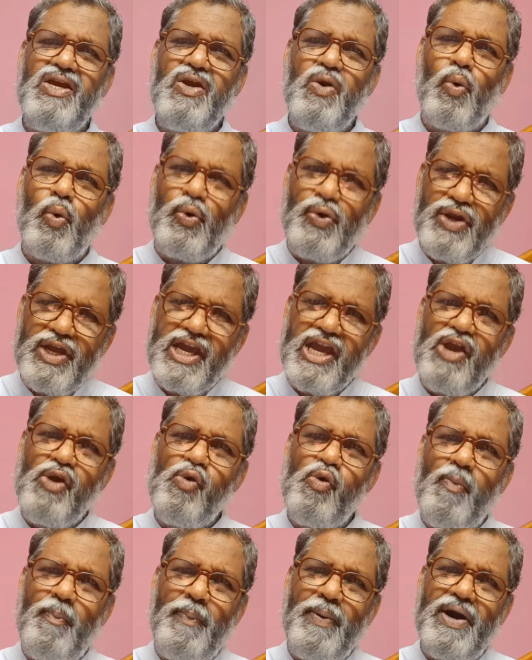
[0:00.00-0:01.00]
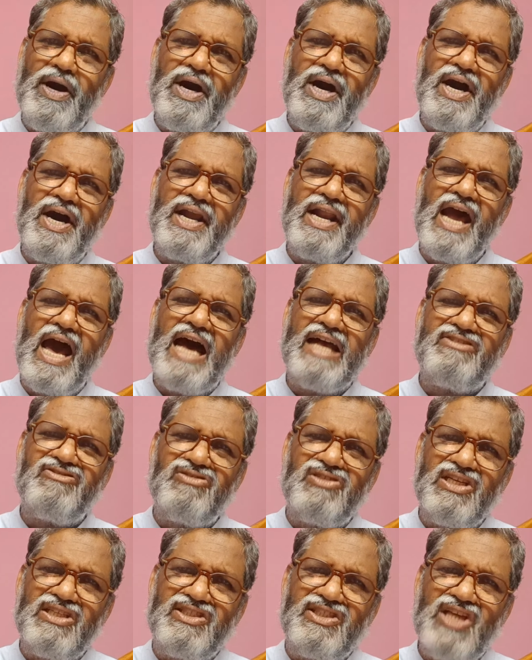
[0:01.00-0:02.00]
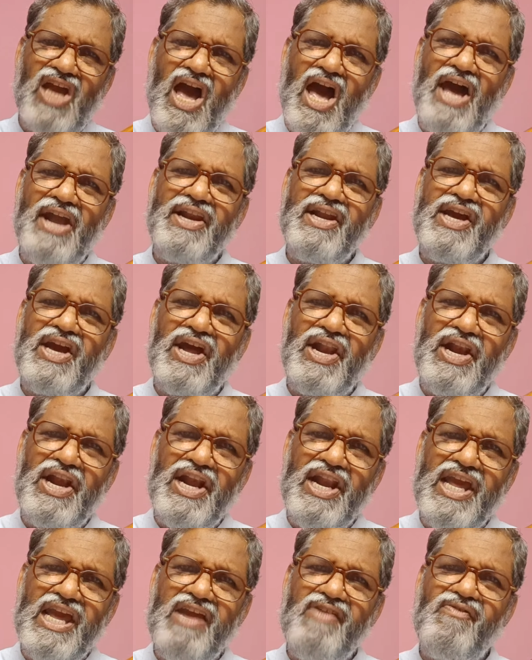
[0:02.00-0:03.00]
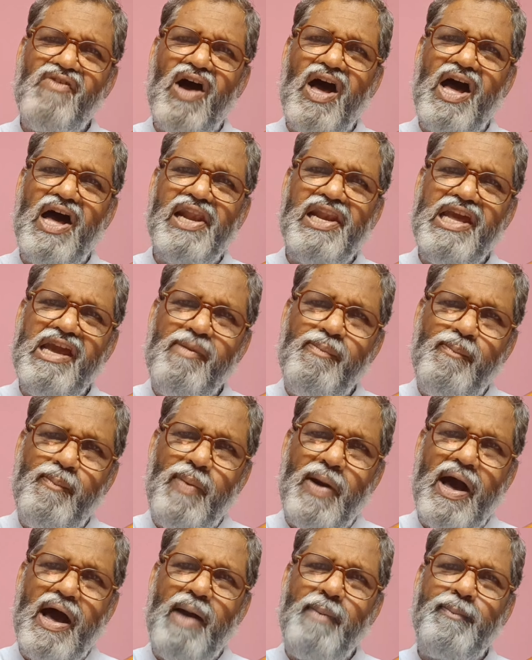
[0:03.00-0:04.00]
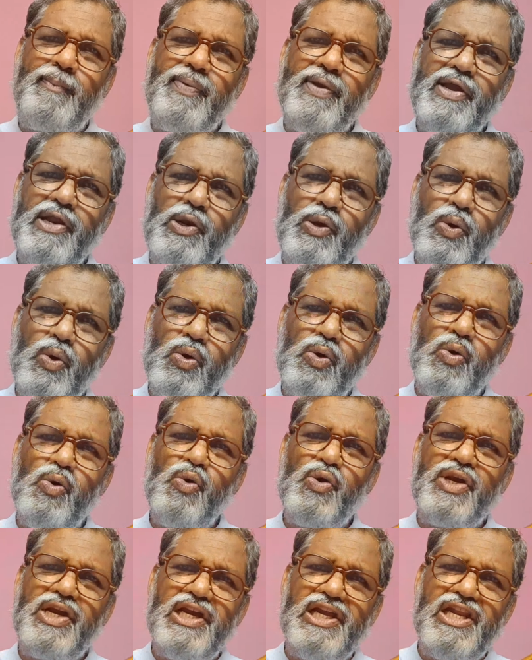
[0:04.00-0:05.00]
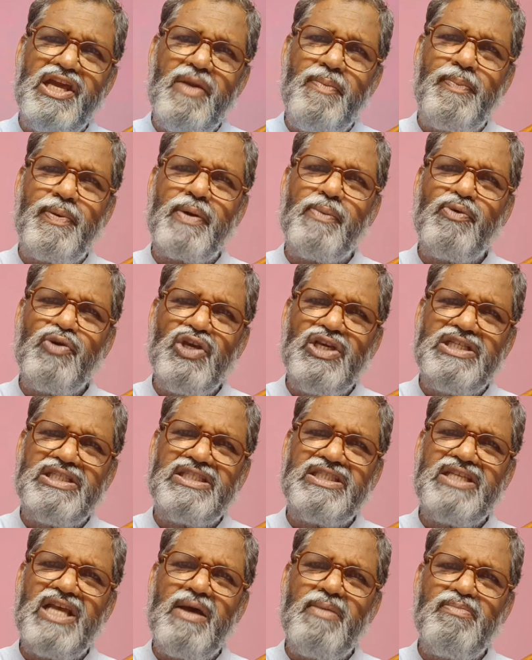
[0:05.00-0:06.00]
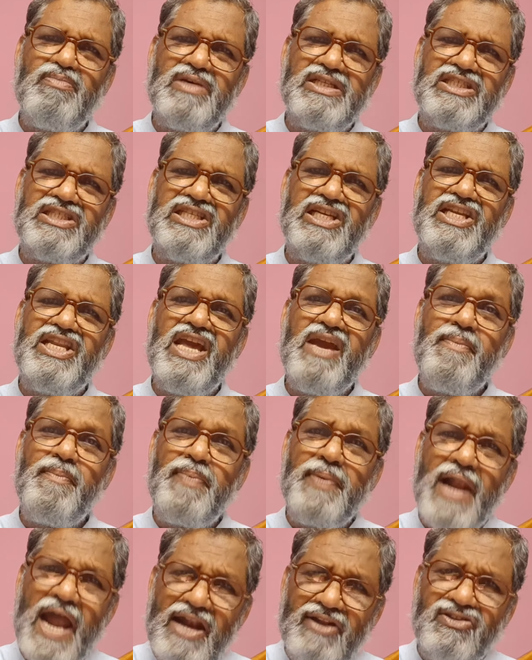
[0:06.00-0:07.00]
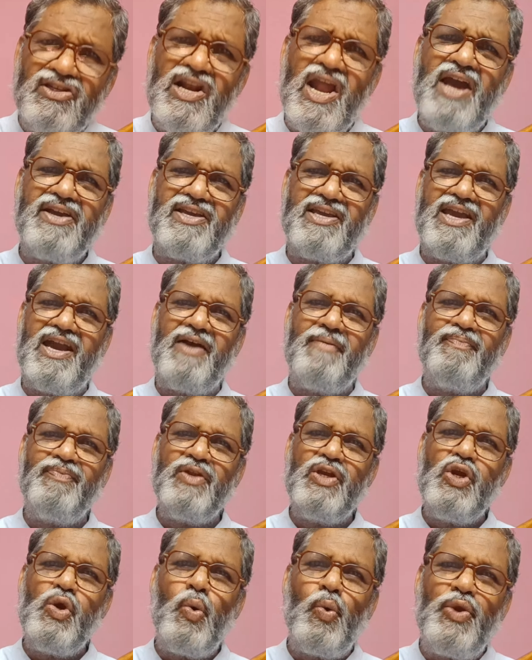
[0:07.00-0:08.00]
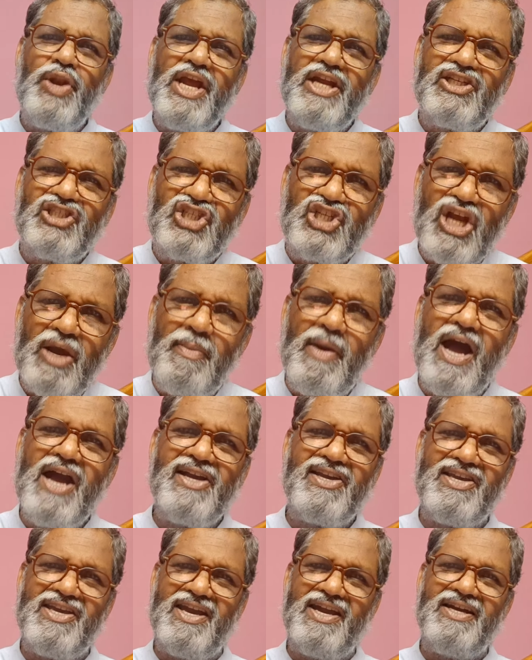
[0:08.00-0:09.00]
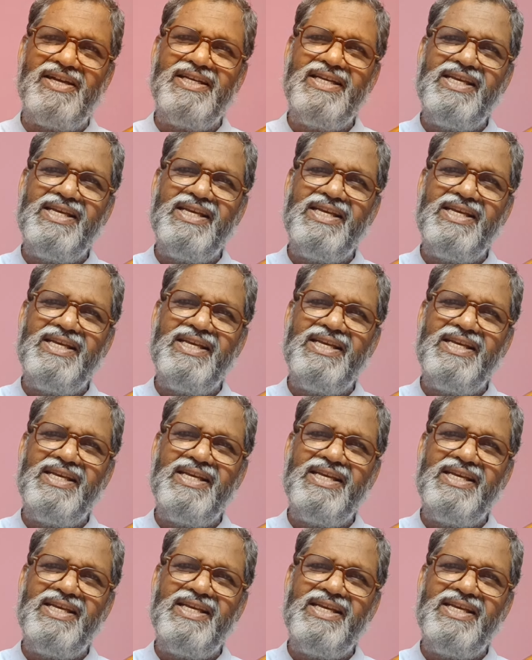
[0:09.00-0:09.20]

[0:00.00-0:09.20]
उनके ऊपर अत्याचार करने वाले पापी लोगों के लिए प्रभु ईसा मसीह ने प्रार्थना किया उन्हें क्षमा किया